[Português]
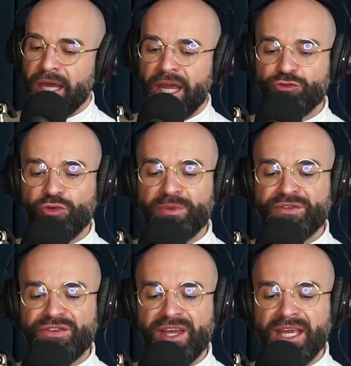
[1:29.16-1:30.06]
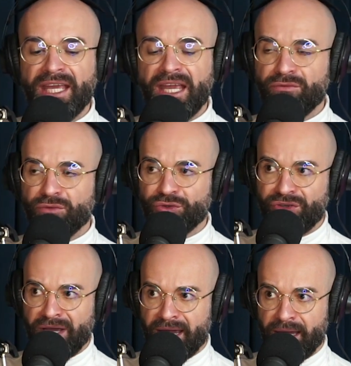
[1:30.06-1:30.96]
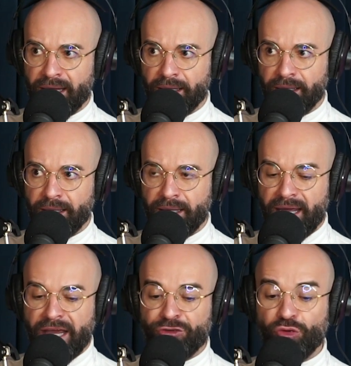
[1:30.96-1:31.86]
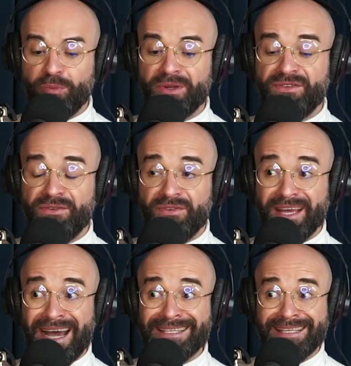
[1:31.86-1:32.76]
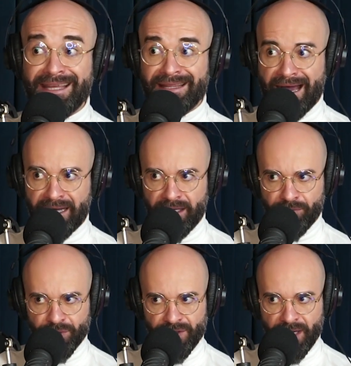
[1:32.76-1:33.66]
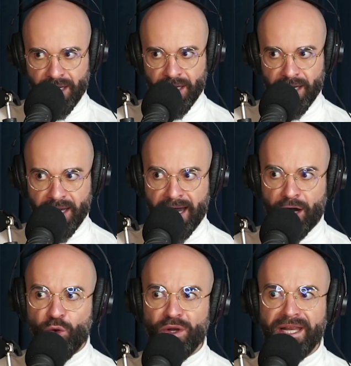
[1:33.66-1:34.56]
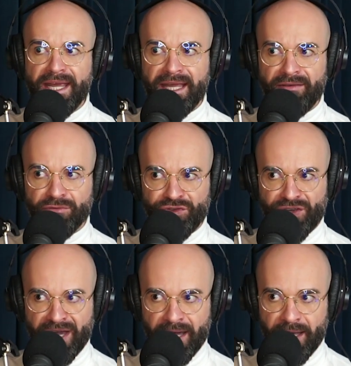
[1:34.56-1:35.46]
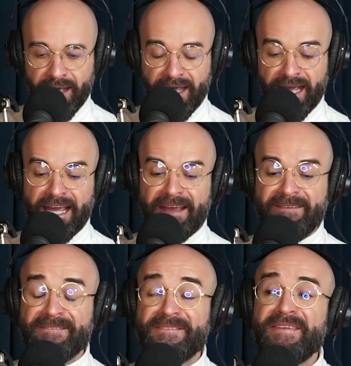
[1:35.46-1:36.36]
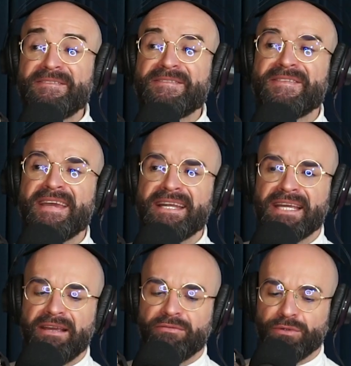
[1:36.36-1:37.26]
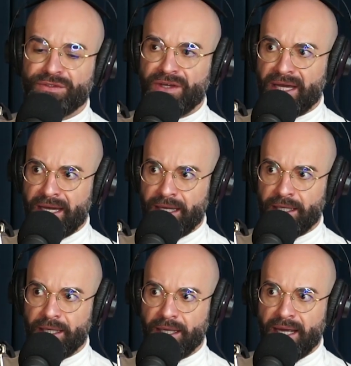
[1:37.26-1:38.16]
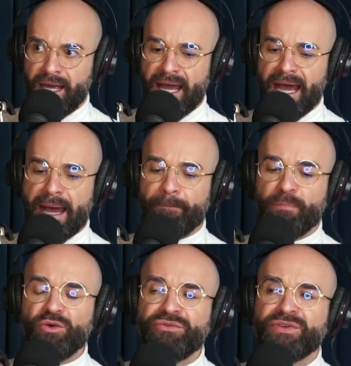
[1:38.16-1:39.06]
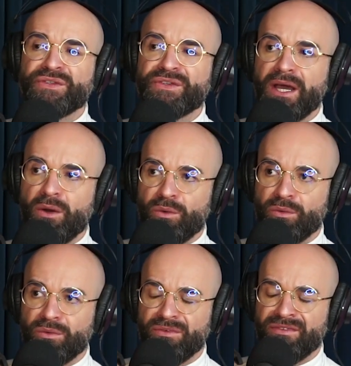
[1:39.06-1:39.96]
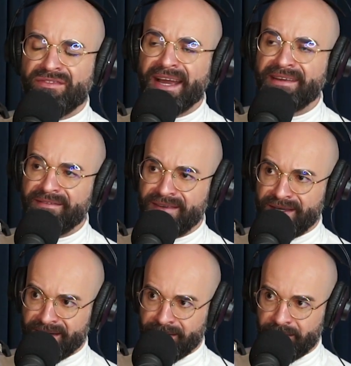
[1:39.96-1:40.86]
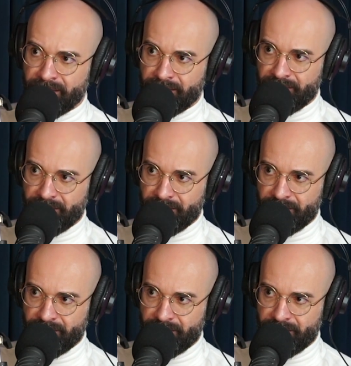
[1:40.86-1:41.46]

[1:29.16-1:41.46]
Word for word: É sobre ser quem você é, é sobre viver, aceitar quem você é, acolher quem você é, viver quem você é. Uhum. A profissão vai vir. Vai vir.